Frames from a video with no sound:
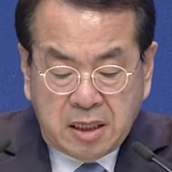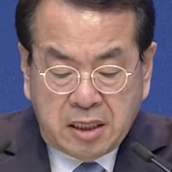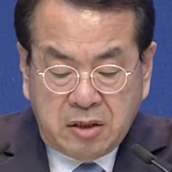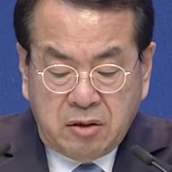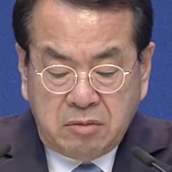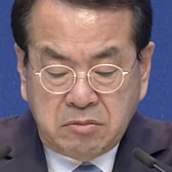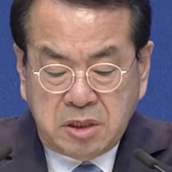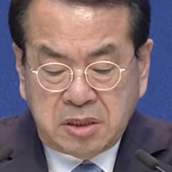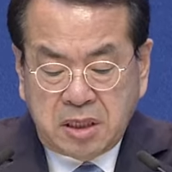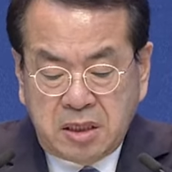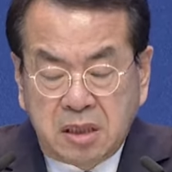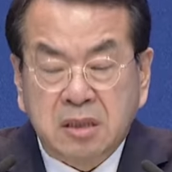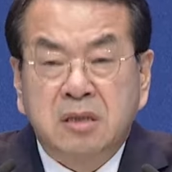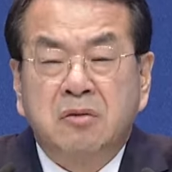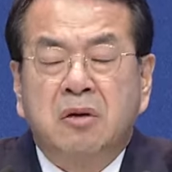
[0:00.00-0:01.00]
이런
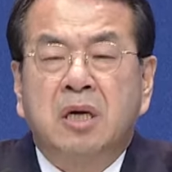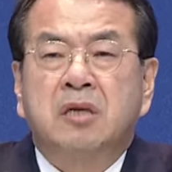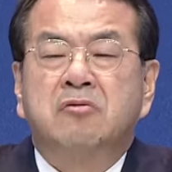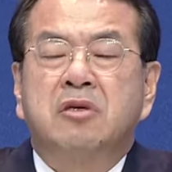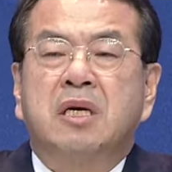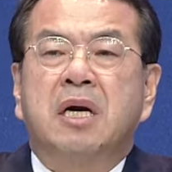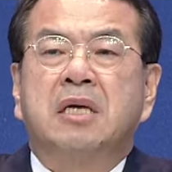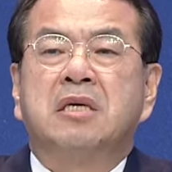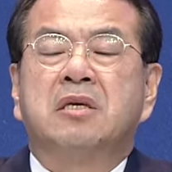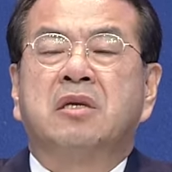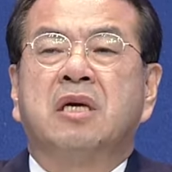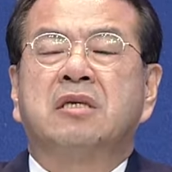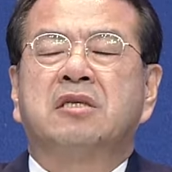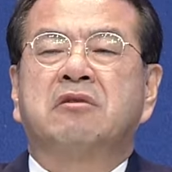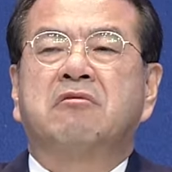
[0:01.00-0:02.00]
문제는 그동안 우리가
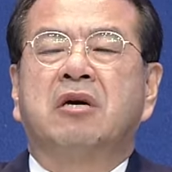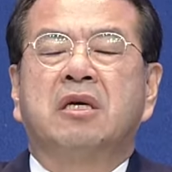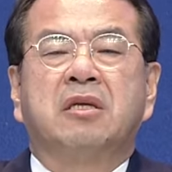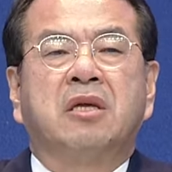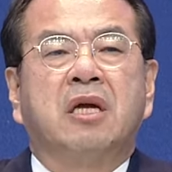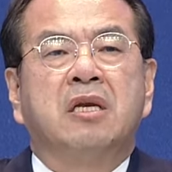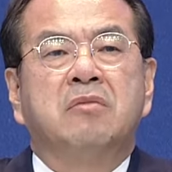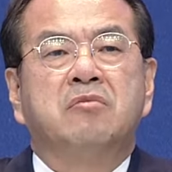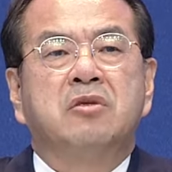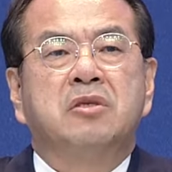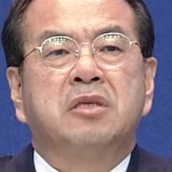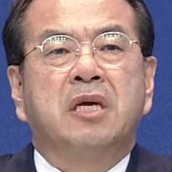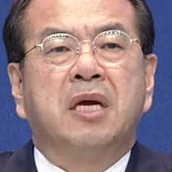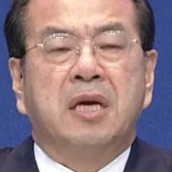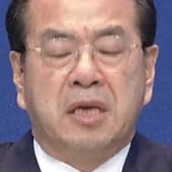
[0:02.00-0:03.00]
이탈측과의 대립
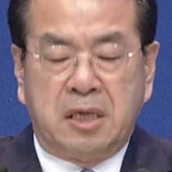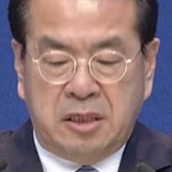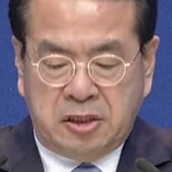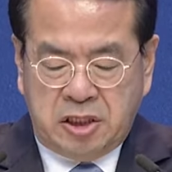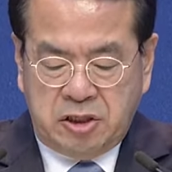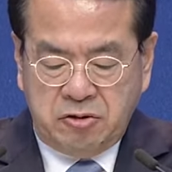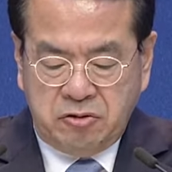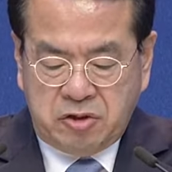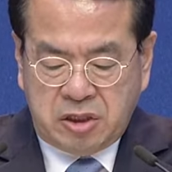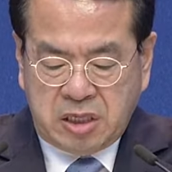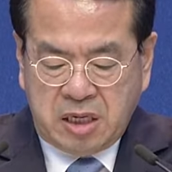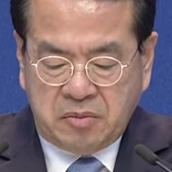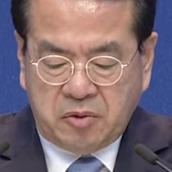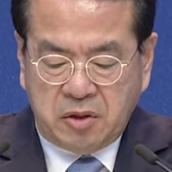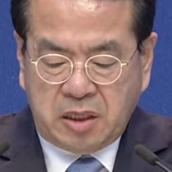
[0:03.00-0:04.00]
문제에
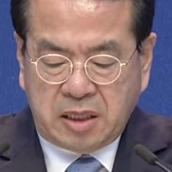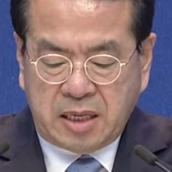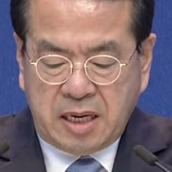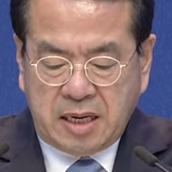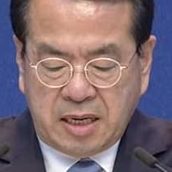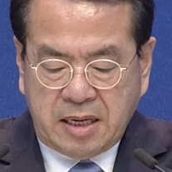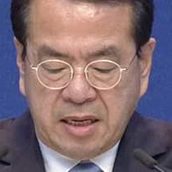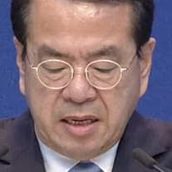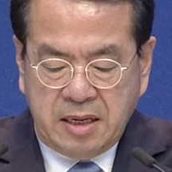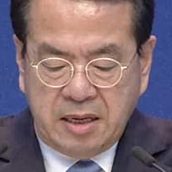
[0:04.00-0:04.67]
치우치다 보니까